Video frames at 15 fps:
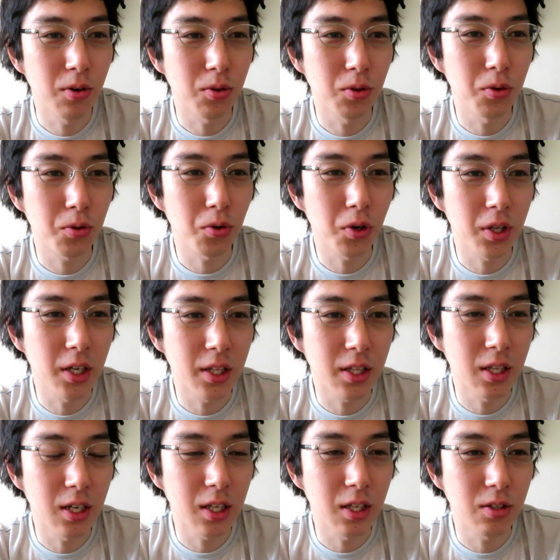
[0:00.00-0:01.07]
力の衰えだっ
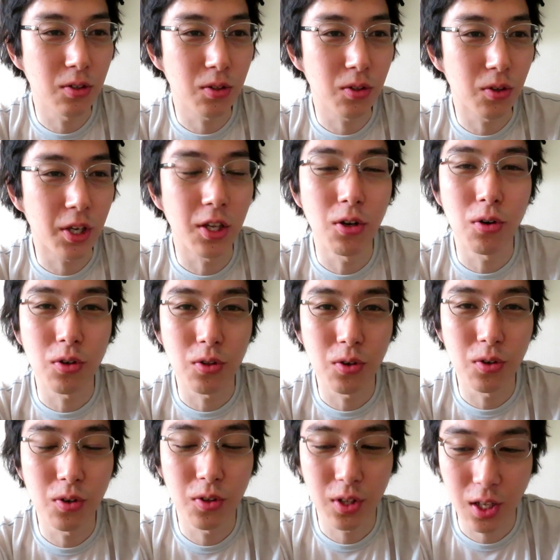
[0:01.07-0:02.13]
たりちょっと気力
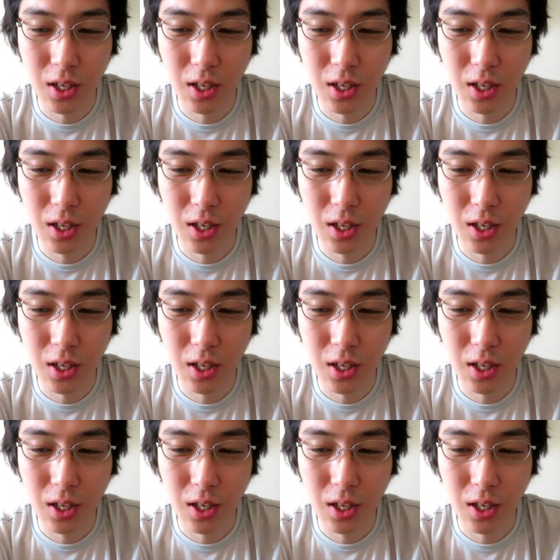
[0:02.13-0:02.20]
の